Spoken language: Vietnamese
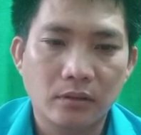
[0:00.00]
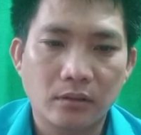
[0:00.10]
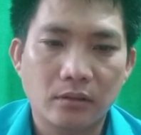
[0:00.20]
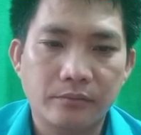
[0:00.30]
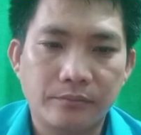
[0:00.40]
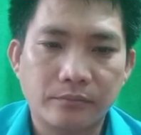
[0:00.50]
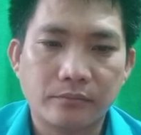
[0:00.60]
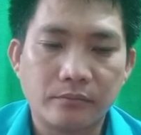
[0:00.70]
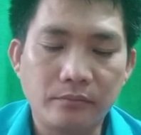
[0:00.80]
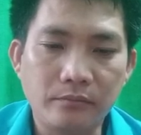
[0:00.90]
vô cái
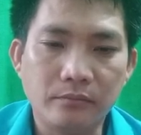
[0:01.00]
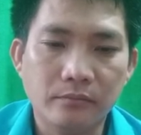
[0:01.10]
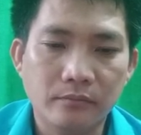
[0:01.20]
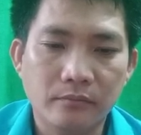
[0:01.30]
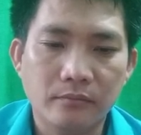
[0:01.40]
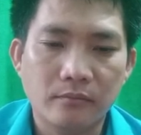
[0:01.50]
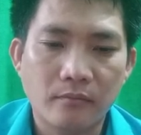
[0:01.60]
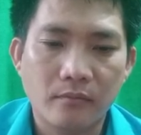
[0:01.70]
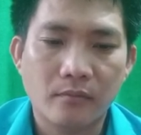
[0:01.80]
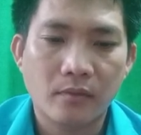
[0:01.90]
tài khoản à.
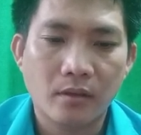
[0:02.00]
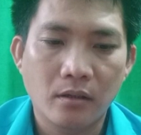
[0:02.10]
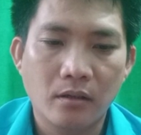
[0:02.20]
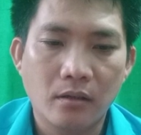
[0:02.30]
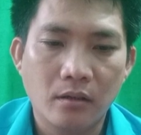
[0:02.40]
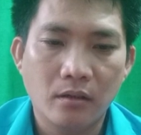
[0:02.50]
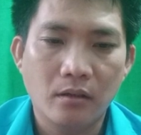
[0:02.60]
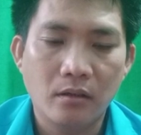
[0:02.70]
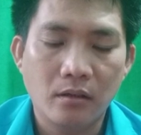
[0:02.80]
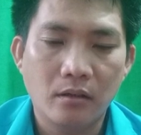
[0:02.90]
thì lúc này á,
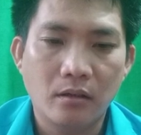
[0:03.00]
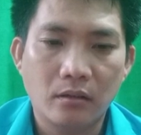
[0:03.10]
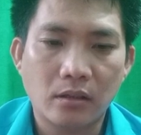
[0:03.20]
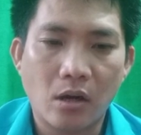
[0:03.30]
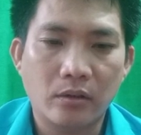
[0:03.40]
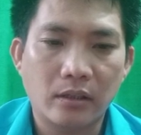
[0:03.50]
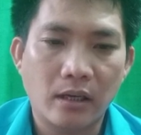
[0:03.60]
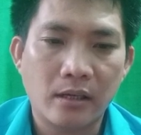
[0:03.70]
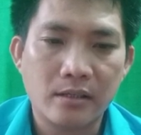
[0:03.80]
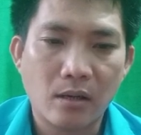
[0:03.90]
là chúng ta
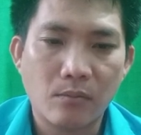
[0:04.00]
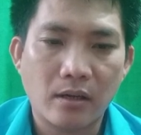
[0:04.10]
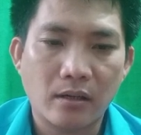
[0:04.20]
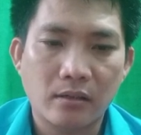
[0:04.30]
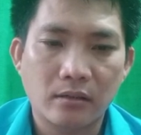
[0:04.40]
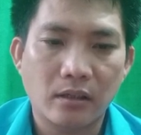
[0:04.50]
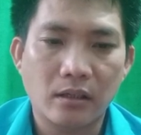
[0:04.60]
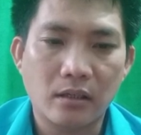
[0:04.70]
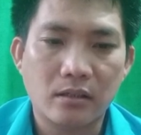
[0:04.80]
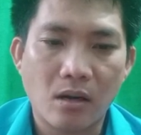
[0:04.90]
đã đã
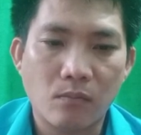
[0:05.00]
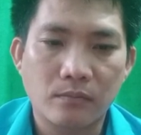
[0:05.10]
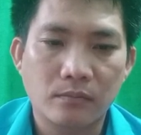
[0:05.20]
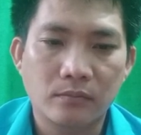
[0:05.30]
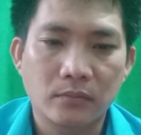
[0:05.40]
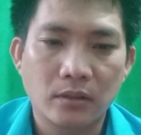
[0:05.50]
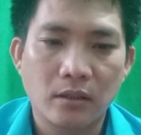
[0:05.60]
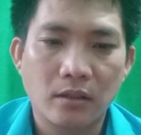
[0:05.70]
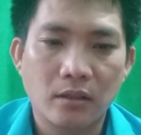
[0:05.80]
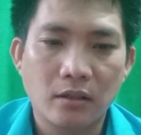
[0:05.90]
thay đổi thành công ờ,
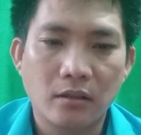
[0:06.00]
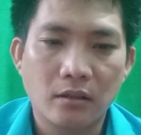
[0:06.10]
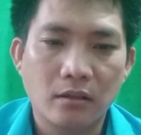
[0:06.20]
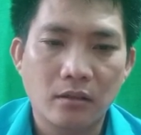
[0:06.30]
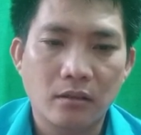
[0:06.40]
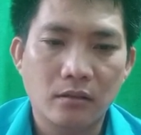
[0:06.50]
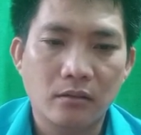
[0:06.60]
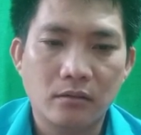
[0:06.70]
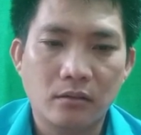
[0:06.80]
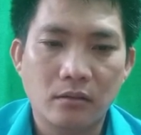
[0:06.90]
thành công cái
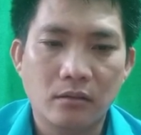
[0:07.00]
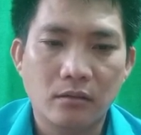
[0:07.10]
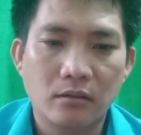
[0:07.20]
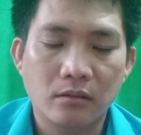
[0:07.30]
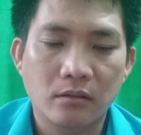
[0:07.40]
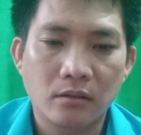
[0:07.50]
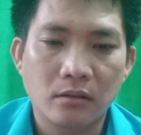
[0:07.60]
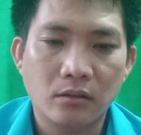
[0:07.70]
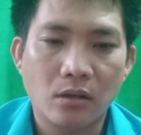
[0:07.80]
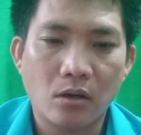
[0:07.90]
ờ, ngày tháng năm sinh ha
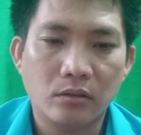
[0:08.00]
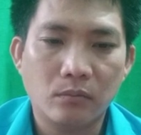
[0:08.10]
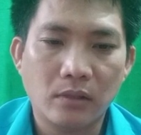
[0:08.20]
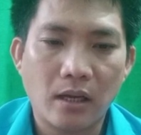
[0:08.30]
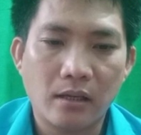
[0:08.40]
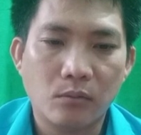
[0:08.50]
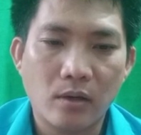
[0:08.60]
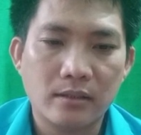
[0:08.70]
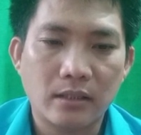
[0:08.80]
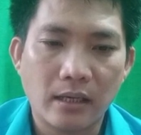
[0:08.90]
à,
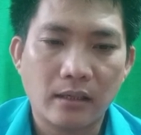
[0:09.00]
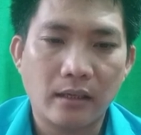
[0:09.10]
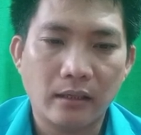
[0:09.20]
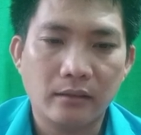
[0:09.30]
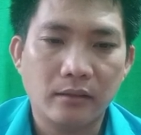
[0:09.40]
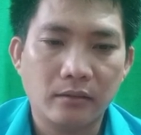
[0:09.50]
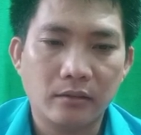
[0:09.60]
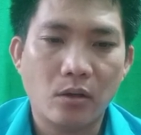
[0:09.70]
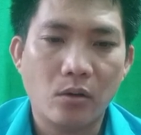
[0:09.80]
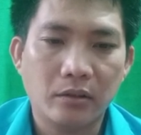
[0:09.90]
à,
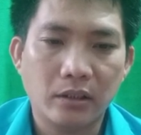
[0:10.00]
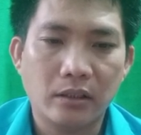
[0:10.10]
vậy thì